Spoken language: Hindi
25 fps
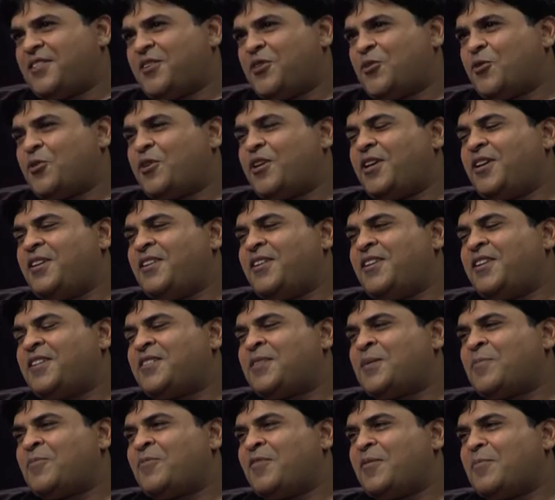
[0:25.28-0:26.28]
क्योंकि ये
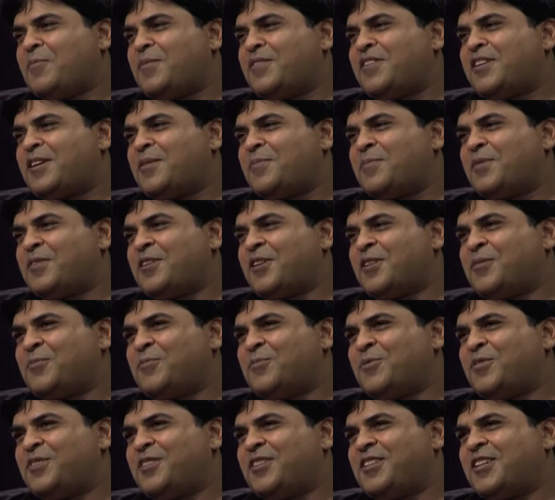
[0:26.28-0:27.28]
सब फिल्में जहाँ पे
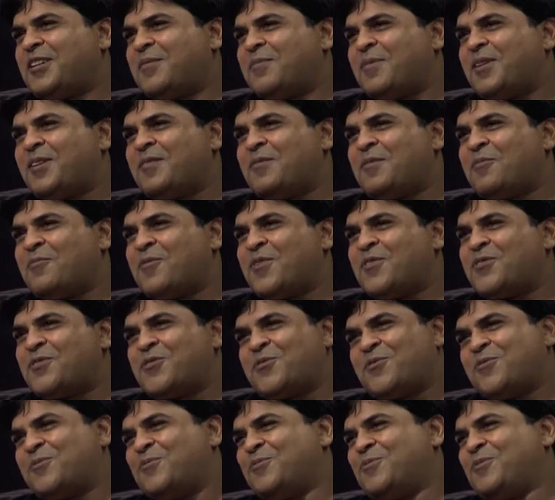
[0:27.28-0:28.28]
ख़त्म होती है हमारी फिल्म वहाँ से
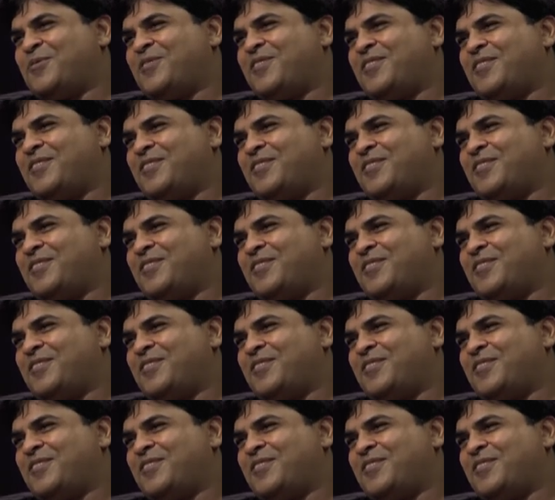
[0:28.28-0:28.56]
शुरू होती